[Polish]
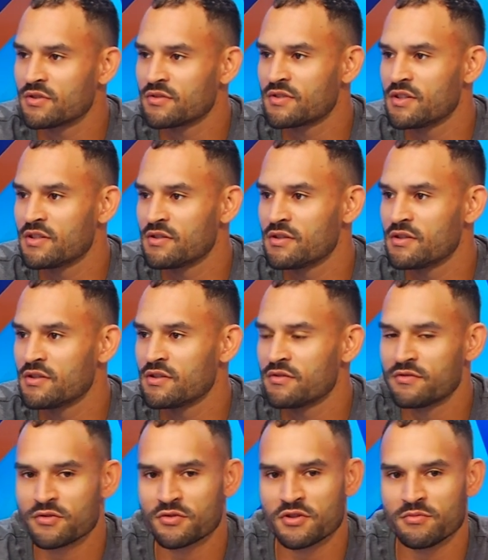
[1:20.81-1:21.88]
to wtedy
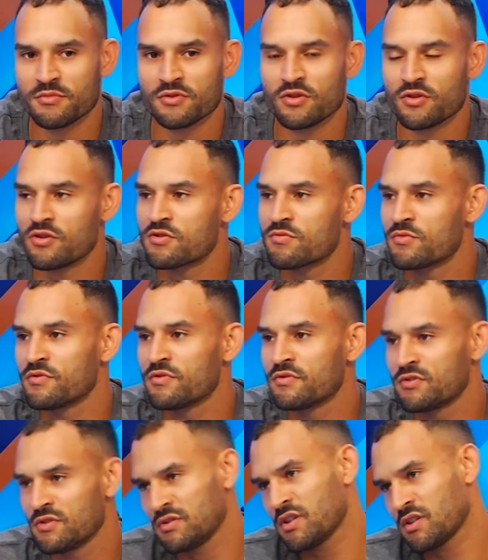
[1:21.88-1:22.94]
wrócimy do rozmów.
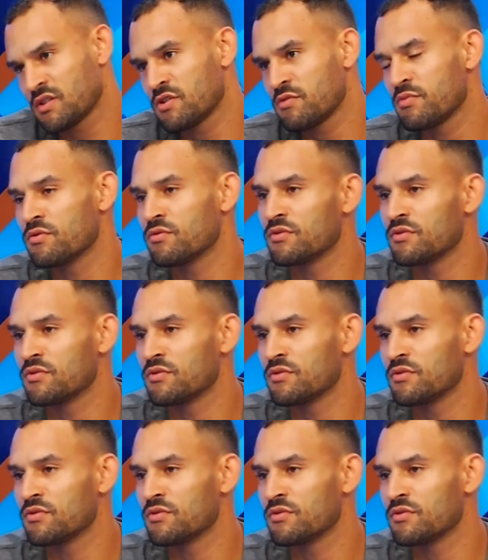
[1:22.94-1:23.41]
No i tak też było.